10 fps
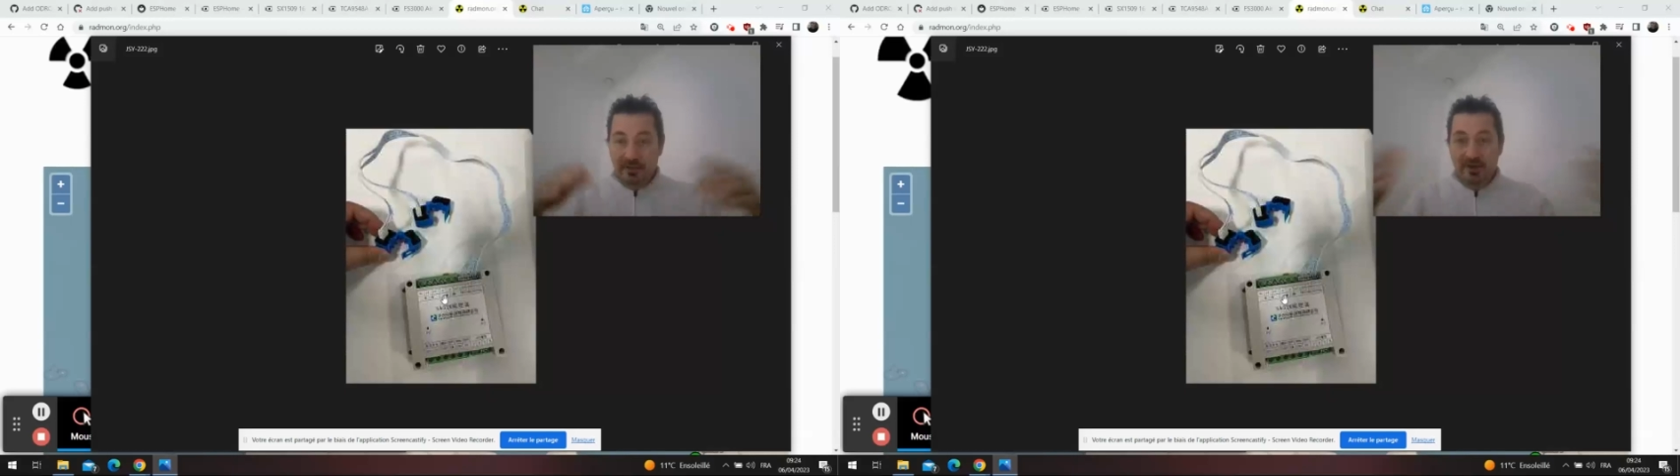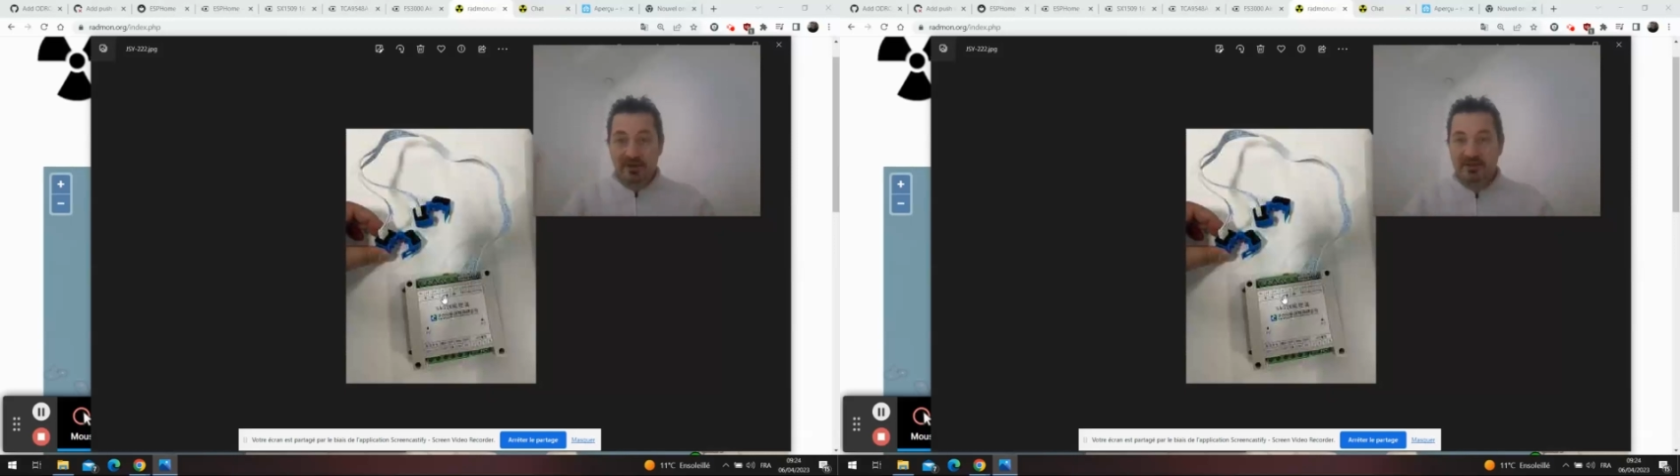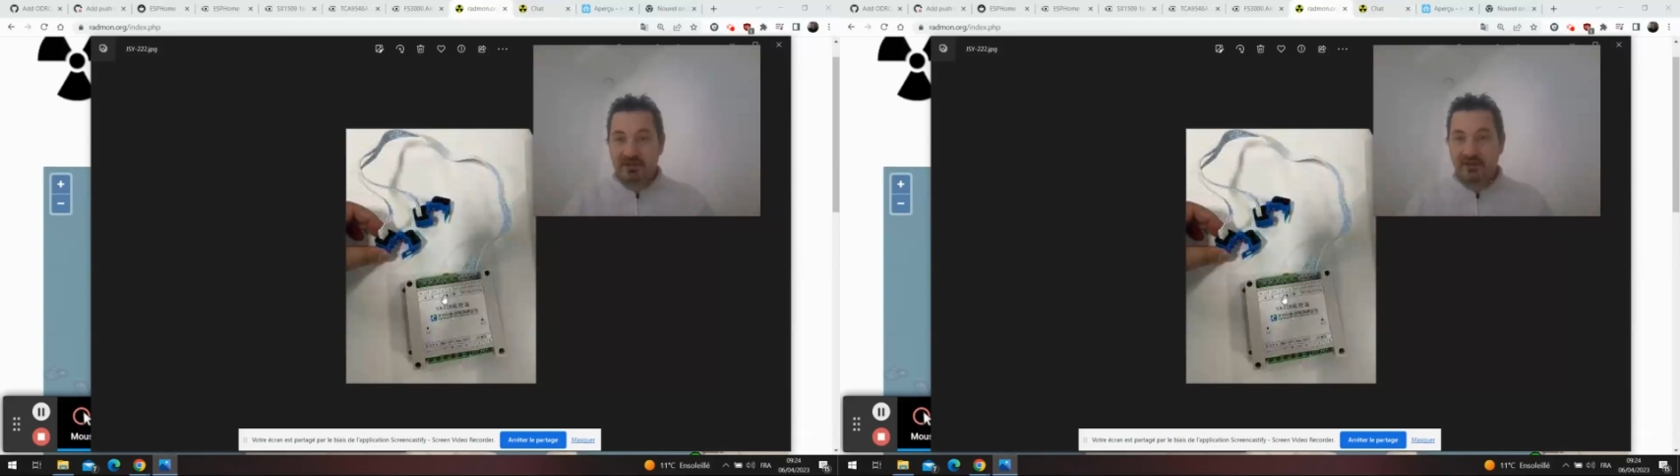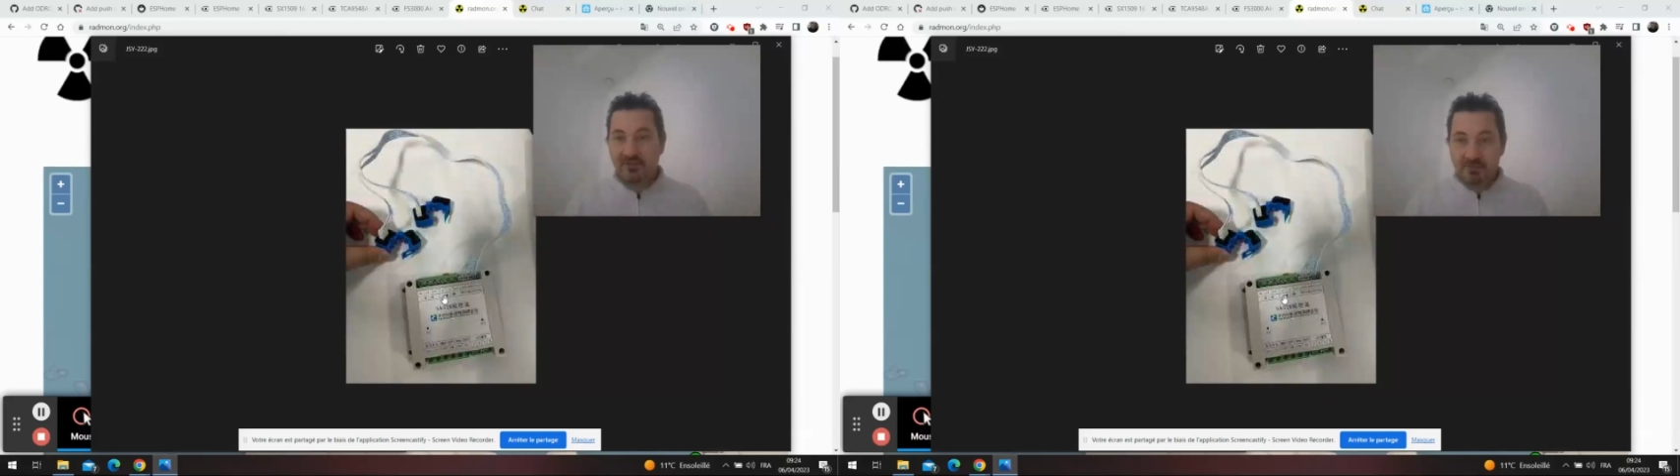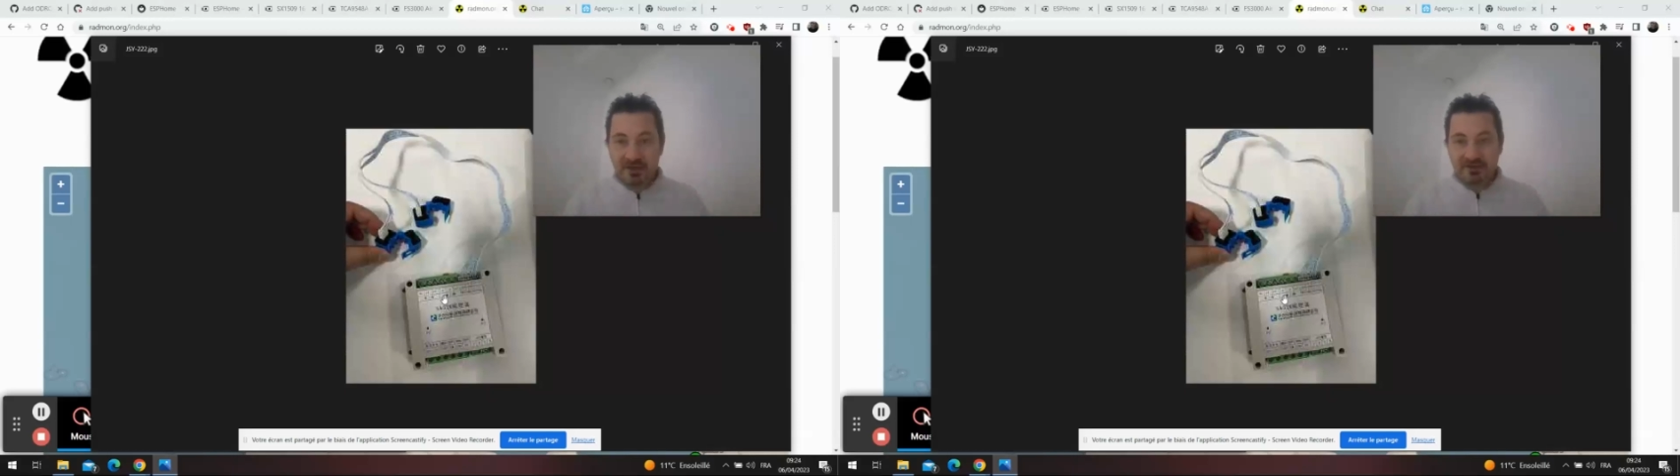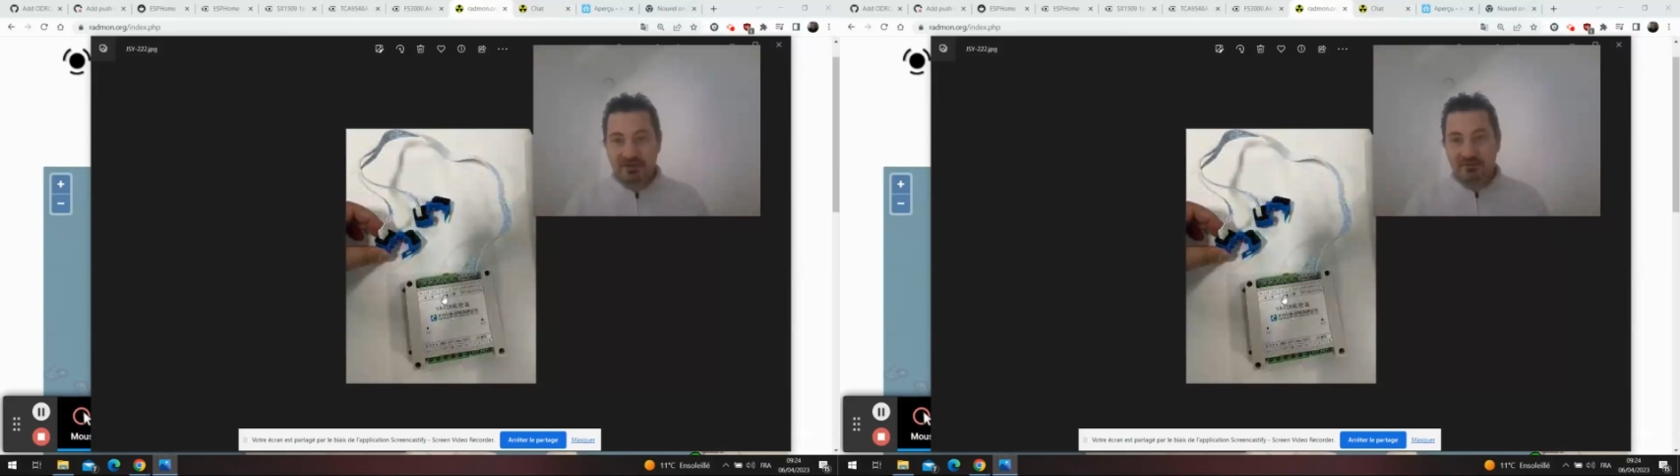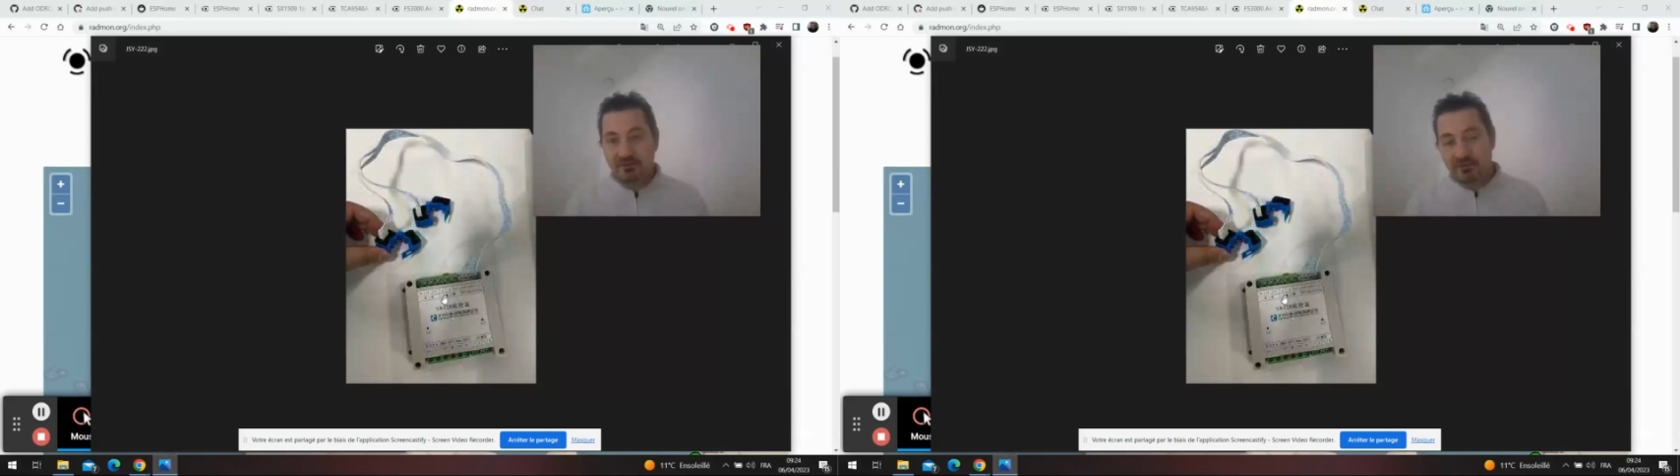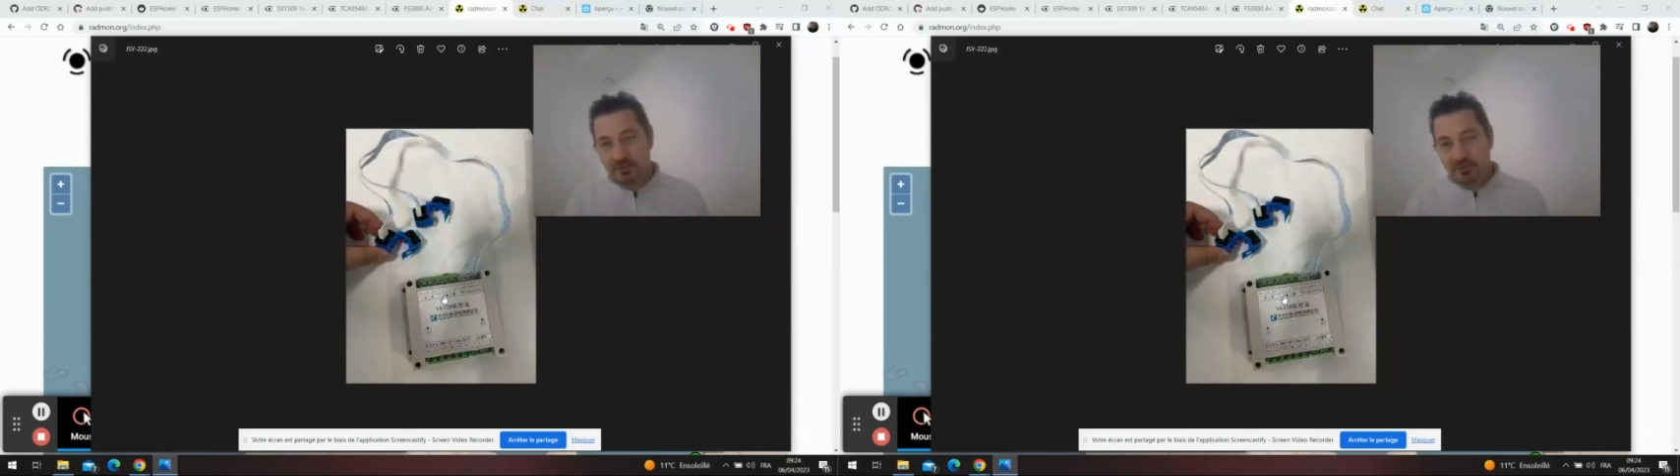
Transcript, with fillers: bah, qui seraient fait par ces deux